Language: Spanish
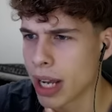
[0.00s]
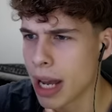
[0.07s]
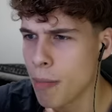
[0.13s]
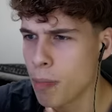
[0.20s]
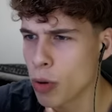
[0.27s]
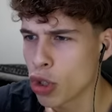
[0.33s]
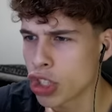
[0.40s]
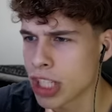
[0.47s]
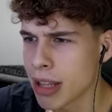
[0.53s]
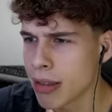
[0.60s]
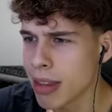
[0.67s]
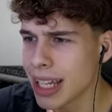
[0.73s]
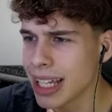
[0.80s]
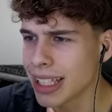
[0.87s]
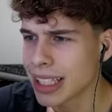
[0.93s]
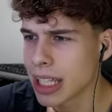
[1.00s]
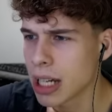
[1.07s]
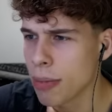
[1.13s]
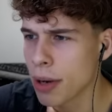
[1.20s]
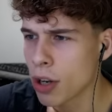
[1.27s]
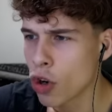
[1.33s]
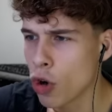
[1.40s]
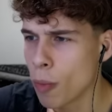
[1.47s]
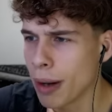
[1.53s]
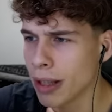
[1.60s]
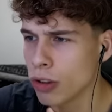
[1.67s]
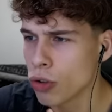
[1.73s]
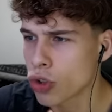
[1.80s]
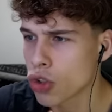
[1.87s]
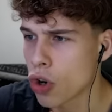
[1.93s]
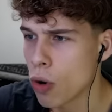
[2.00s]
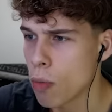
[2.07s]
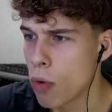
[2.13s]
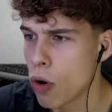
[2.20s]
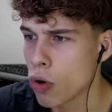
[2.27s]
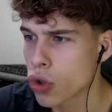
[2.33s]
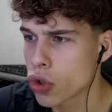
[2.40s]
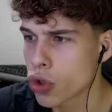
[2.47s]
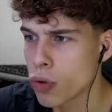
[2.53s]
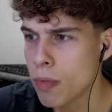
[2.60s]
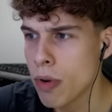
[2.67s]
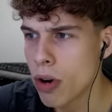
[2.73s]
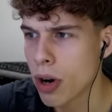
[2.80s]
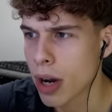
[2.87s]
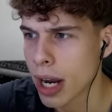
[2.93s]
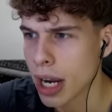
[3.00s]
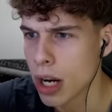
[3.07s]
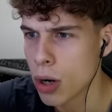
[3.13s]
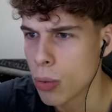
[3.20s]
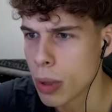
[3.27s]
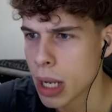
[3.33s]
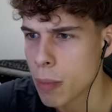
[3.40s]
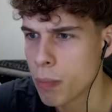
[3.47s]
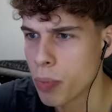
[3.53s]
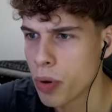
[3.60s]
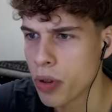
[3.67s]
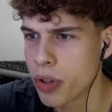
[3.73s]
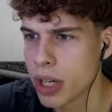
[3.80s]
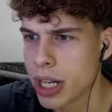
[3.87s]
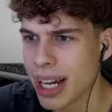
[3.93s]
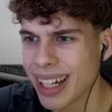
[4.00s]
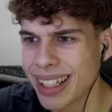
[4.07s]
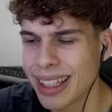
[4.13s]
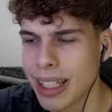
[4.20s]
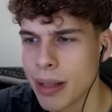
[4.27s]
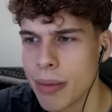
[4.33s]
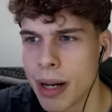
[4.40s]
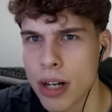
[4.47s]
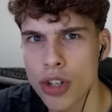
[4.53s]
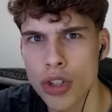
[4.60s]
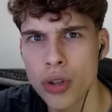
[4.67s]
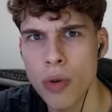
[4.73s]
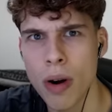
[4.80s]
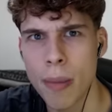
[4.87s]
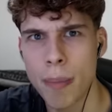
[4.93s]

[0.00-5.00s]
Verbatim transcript: ejemplo, se dice que escribir comandos como Sumo Herobrine podría activar su